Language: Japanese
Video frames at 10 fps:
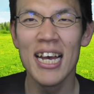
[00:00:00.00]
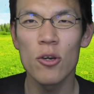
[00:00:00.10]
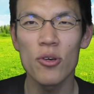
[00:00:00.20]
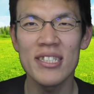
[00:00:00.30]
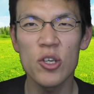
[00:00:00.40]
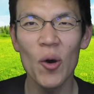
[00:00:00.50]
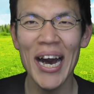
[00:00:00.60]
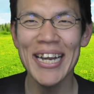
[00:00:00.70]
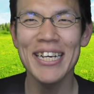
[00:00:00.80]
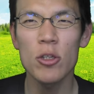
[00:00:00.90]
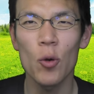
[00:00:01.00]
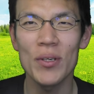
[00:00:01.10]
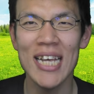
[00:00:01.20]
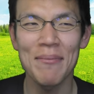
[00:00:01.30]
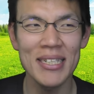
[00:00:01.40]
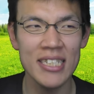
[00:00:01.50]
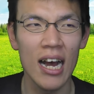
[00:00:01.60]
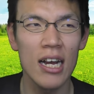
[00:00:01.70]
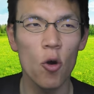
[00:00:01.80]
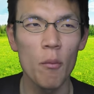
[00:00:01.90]
ご視聴ありがとうございまし
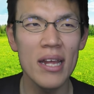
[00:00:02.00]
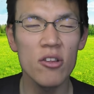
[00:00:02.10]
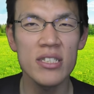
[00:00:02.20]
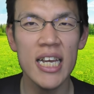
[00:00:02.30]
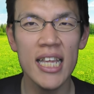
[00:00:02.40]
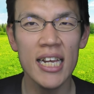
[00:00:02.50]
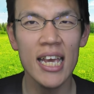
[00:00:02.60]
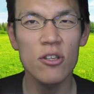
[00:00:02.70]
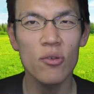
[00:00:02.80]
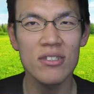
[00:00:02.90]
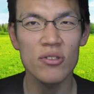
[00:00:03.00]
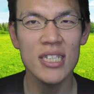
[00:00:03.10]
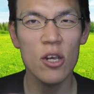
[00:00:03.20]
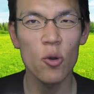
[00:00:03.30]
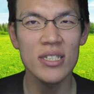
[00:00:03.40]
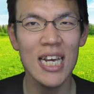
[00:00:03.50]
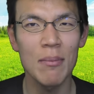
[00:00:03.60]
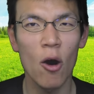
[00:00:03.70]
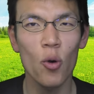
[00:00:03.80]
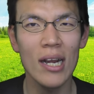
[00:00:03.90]
たコメントしていただけるとそしてよろしけれ
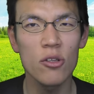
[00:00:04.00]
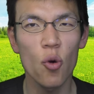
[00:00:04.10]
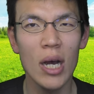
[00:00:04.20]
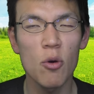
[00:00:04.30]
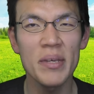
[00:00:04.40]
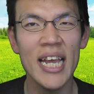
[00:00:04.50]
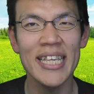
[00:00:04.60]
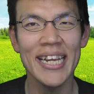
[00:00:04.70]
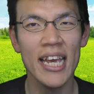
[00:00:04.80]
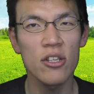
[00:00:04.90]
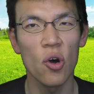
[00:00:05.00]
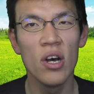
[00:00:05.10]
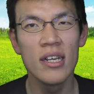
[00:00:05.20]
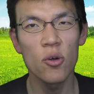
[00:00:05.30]
ば他の動画も見ていただけると